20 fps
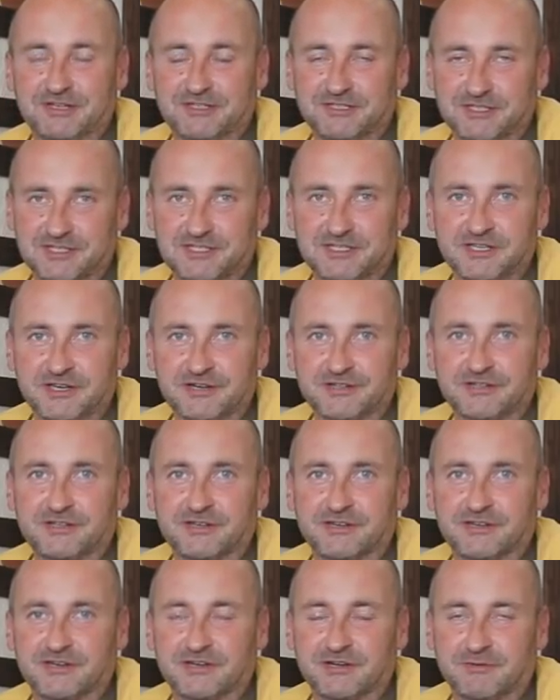десерт
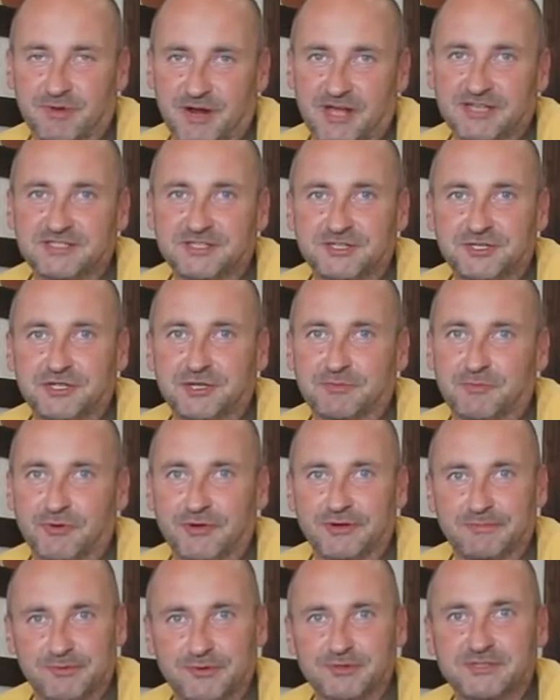э, к праздничному
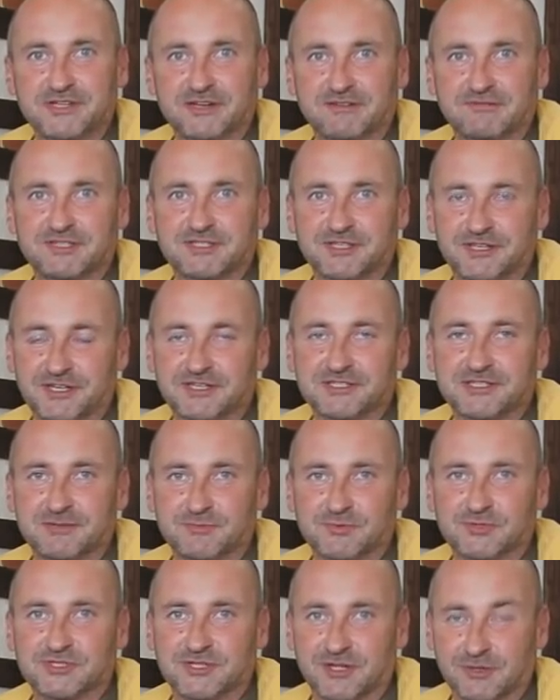или просто к
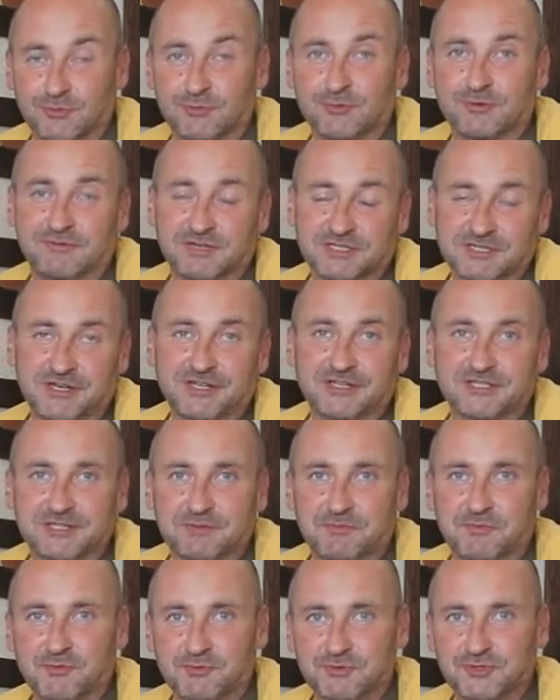воскресному столу, к
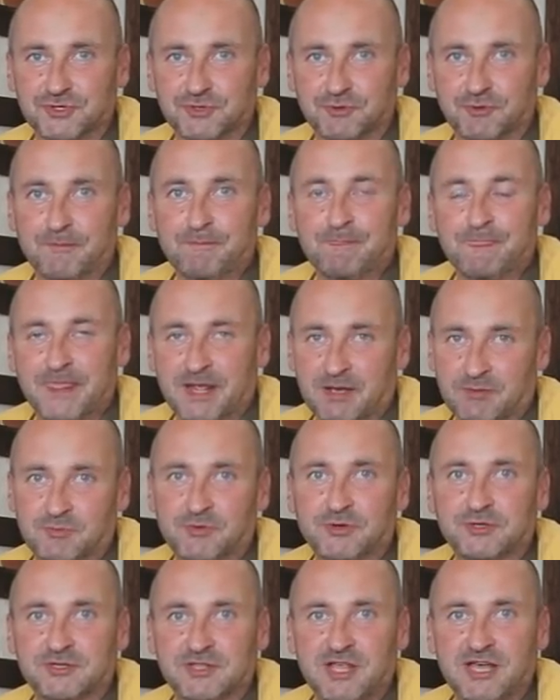воскресному ужину.
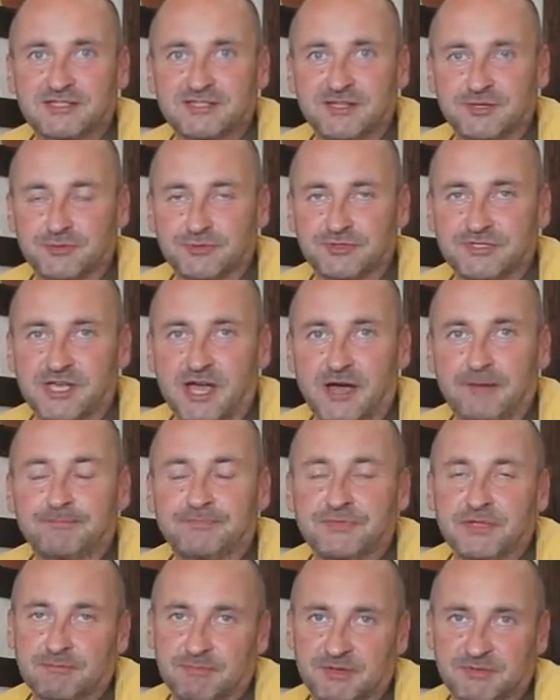Будет классно, друзья.
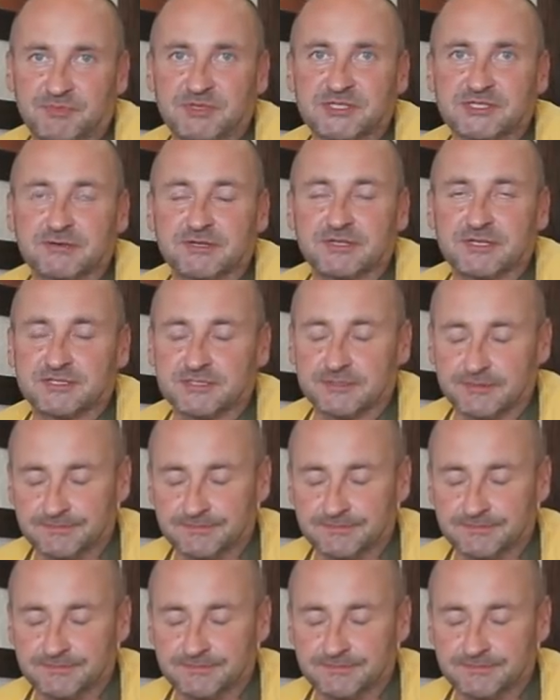Подписывайтесь,